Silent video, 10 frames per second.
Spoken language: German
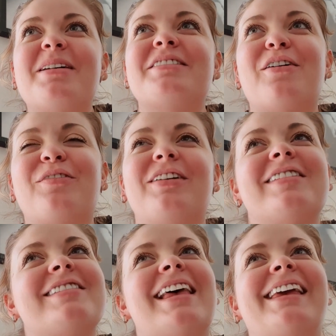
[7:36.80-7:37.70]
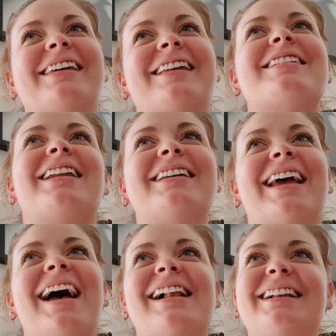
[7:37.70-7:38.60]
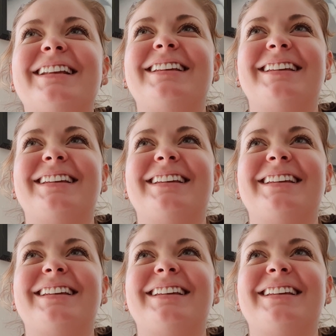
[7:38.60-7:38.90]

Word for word: Pass auf, sonst zeige ich das gleich allen.